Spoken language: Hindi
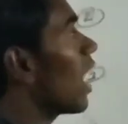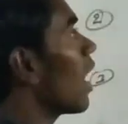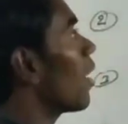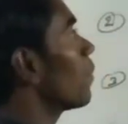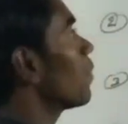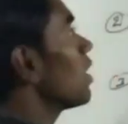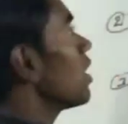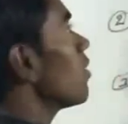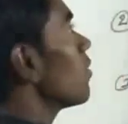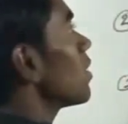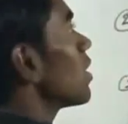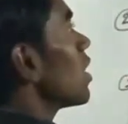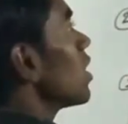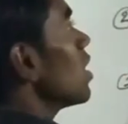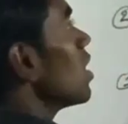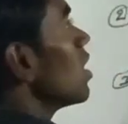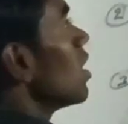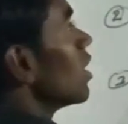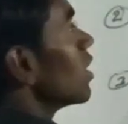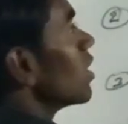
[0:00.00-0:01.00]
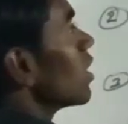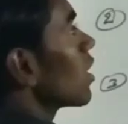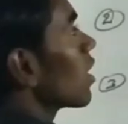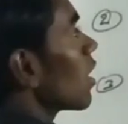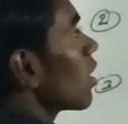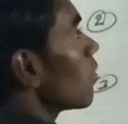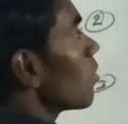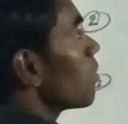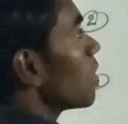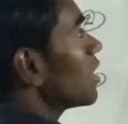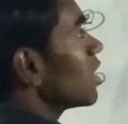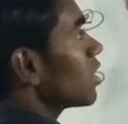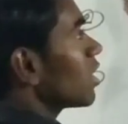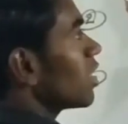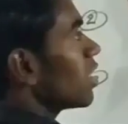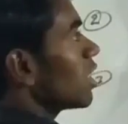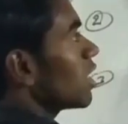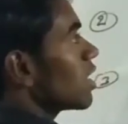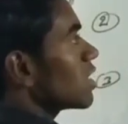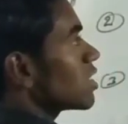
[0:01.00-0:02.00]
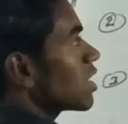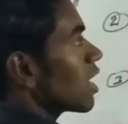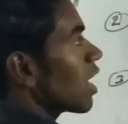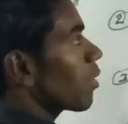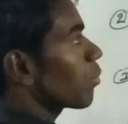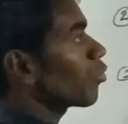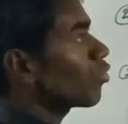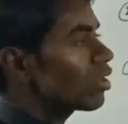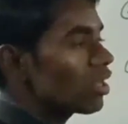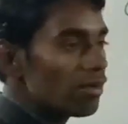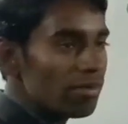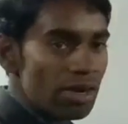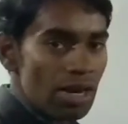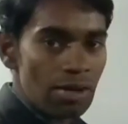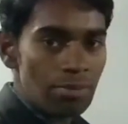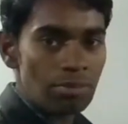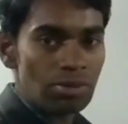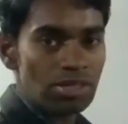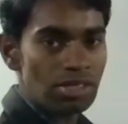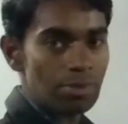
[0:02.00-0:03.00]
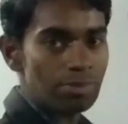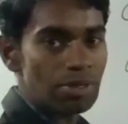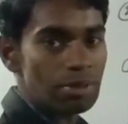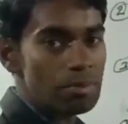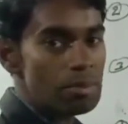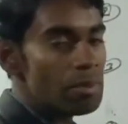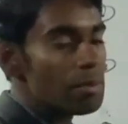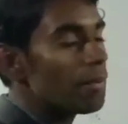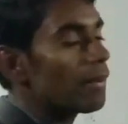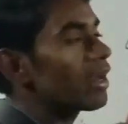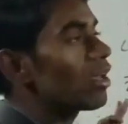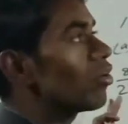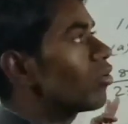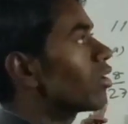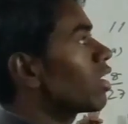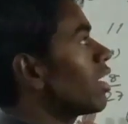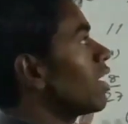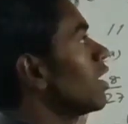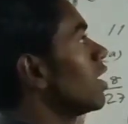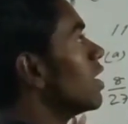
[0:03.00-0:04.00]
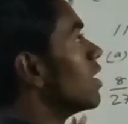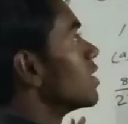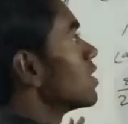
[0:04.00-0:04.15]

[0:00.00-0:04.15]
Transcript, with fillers: आप ये बताइए ये कर्मबद्ध तरीके से आपको ये वाला हम चैप्टर में भी पढ़े होंगे